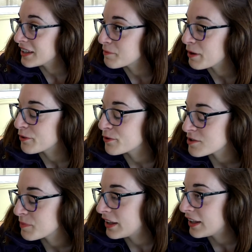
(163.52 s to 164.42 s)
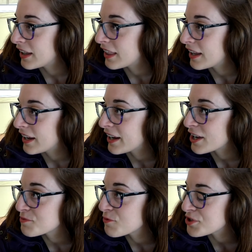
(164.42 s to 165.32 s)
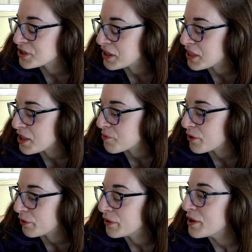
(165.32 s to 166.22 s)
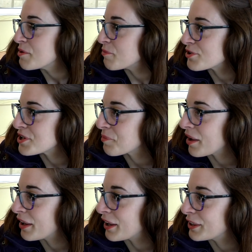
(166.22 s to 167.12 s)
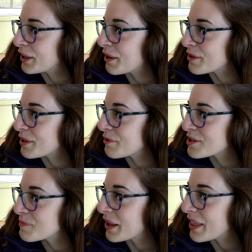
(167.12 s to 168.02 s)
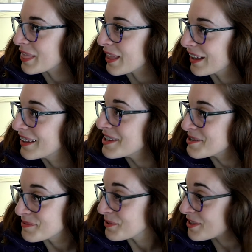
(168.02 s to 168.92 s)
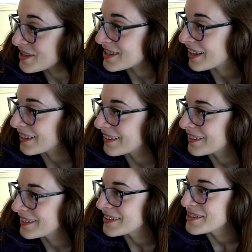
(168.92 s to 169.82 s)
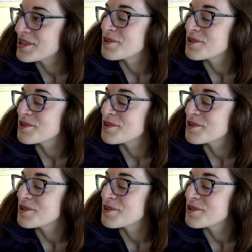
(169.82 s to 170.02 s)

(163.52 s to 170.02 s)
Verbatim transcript: me quedó la espinilla de Erasmus y decidí, bueno, pues irme a Alicante. Lo mismo, me pasó a mí. No, pude, irme, no, no, pude,